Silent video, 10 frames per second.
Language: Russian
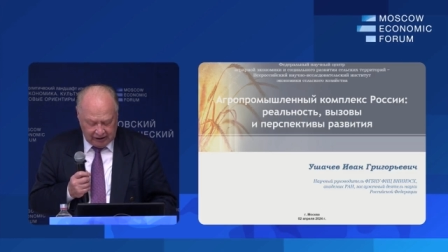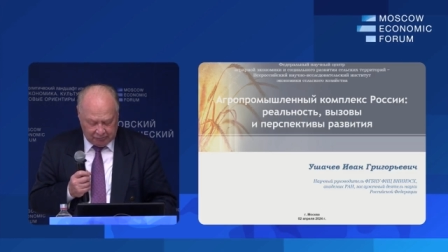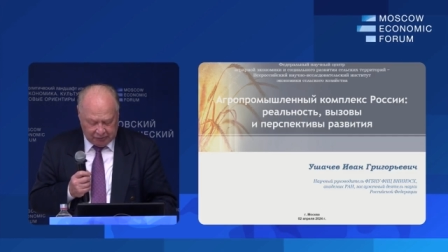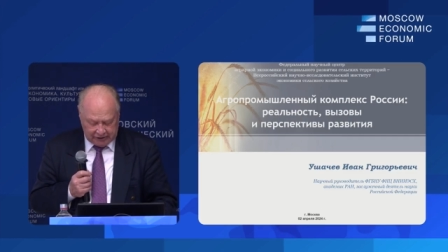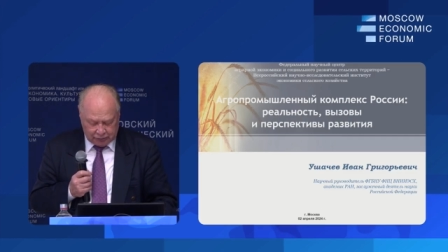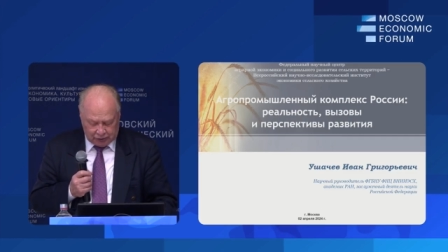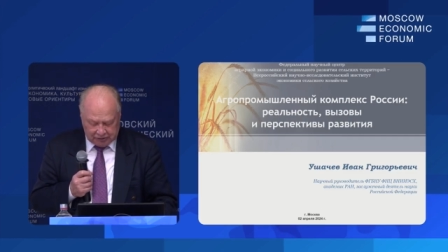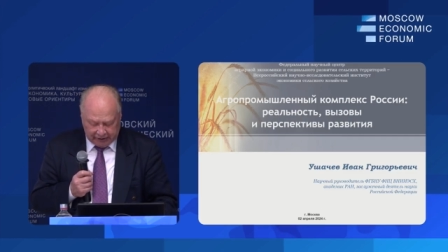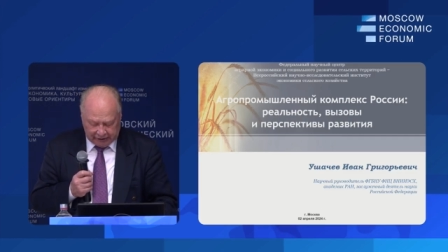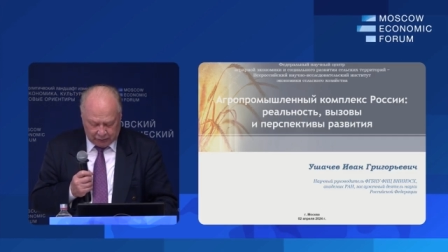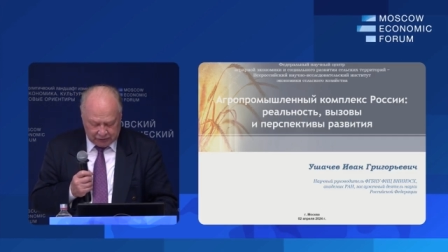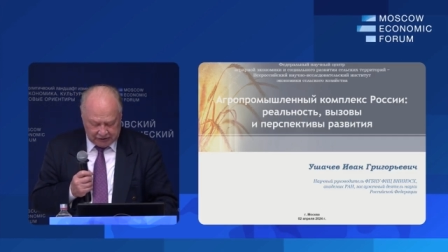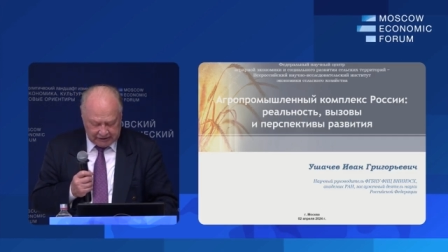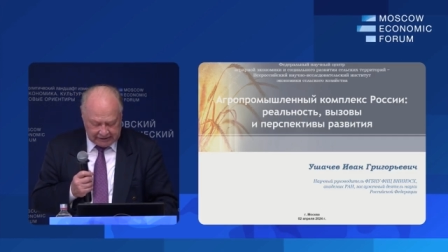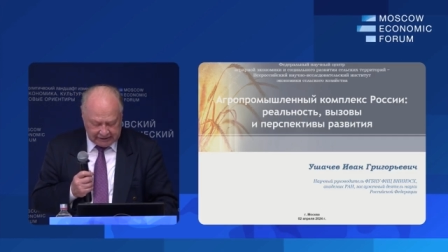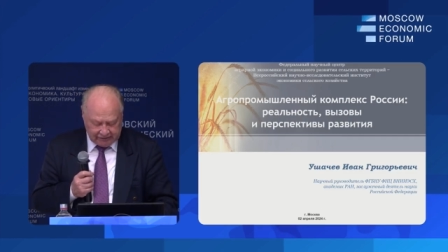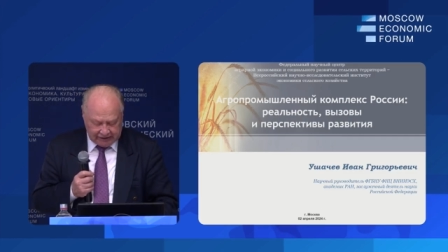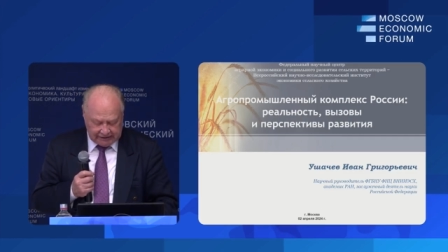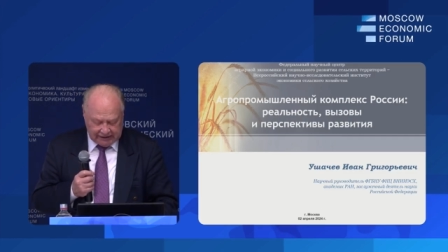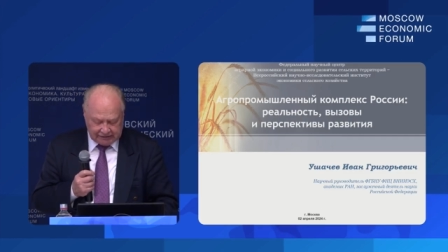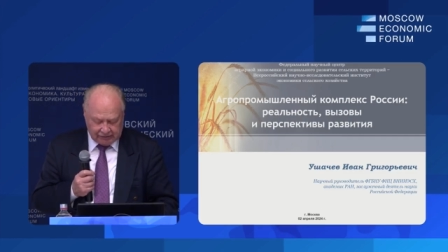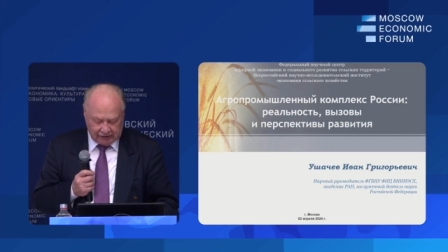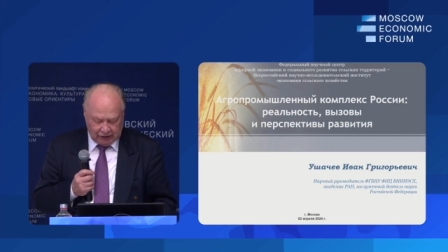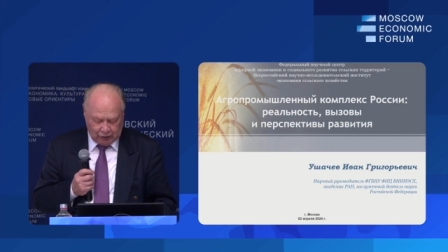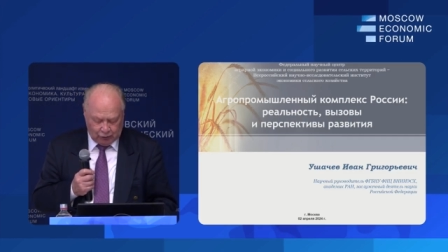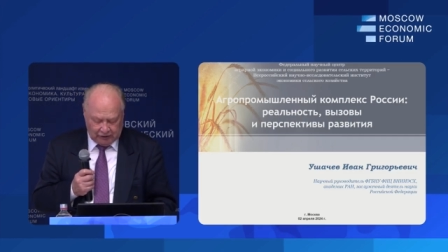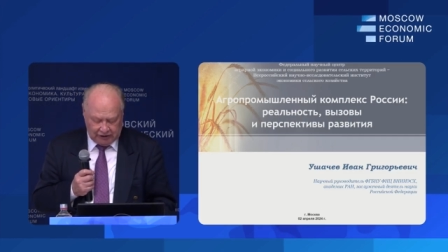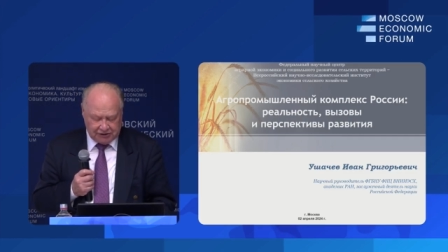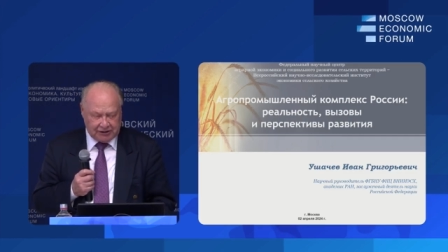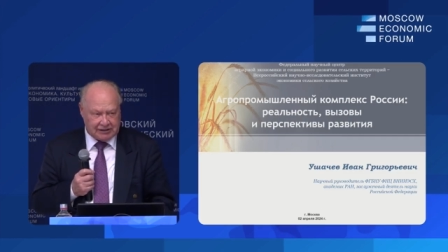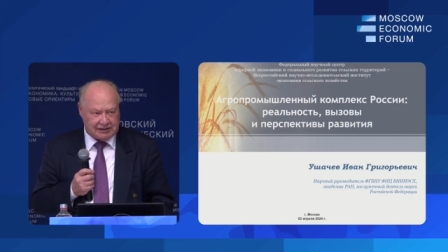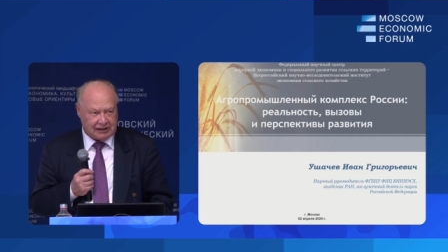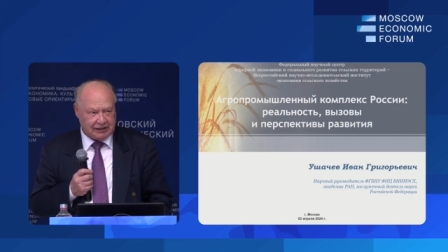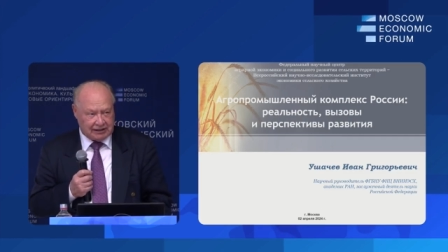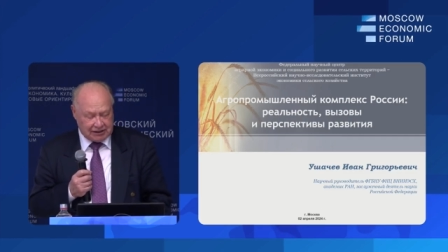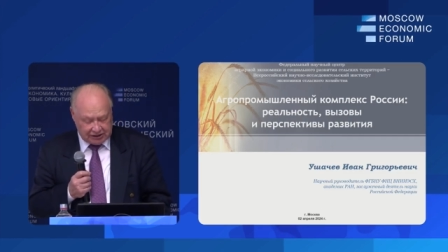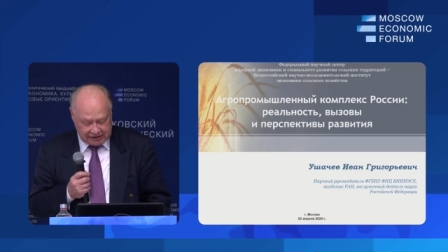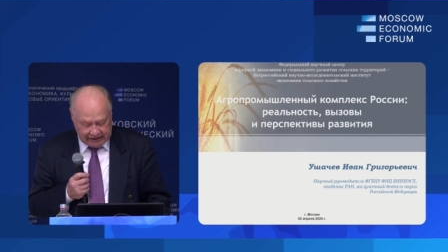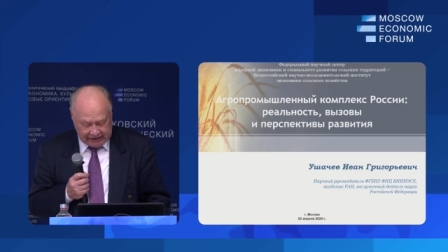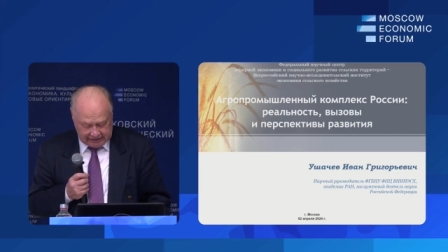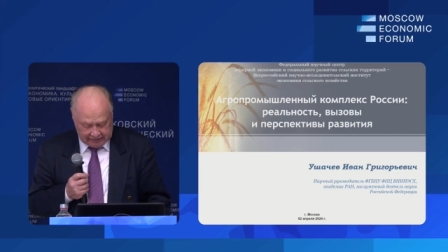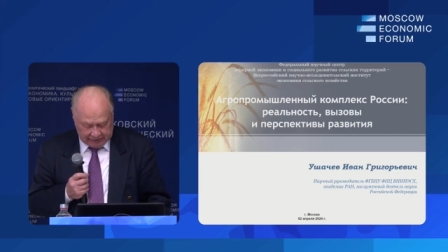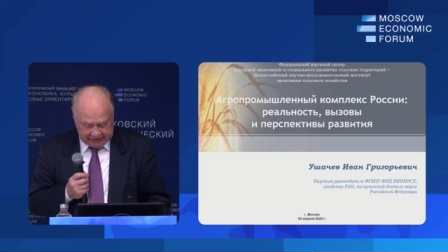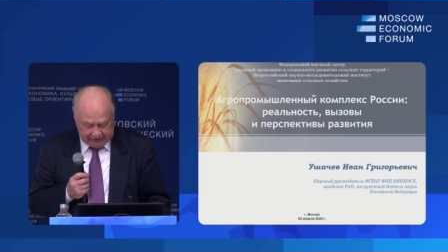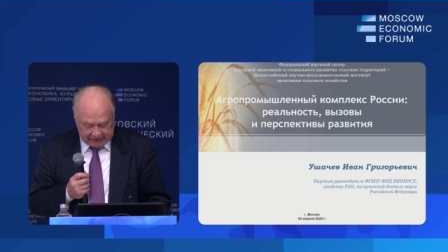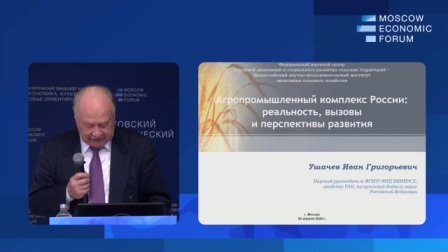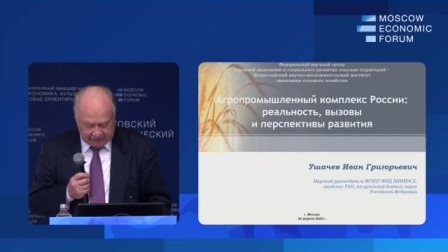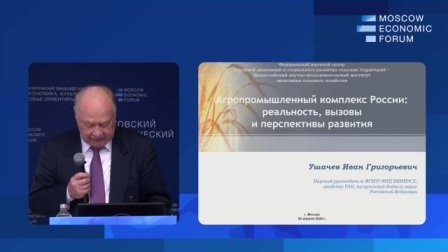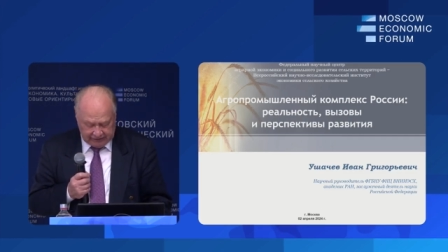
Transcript: производство продукции сельского хозяйства увеличилось на 16%.